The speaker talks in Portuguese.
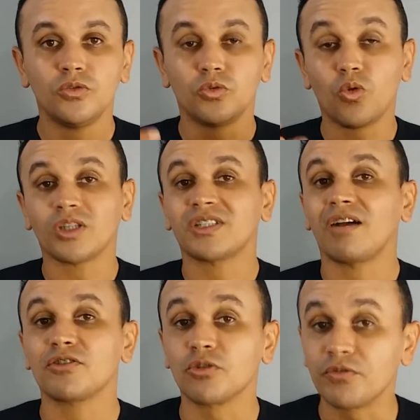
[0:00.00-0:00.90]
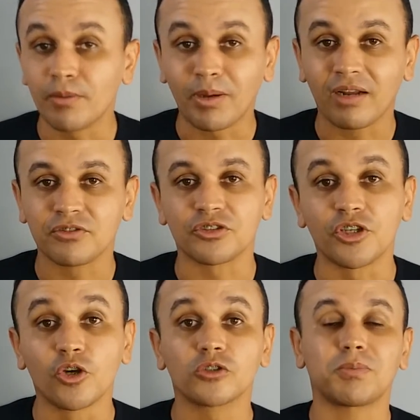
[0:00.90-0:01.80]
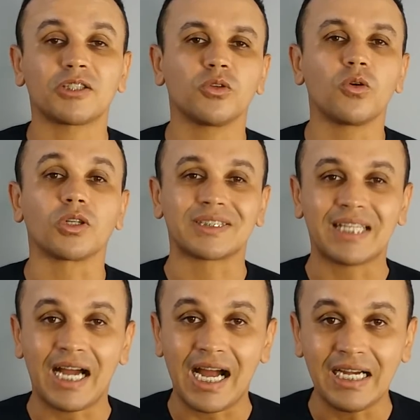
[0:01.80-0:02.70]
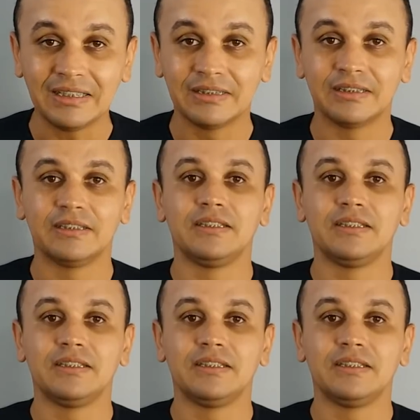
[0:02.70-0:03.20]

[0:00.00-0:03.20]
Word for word: não gostava de ouvir a palavra de Deus, passou a gostar,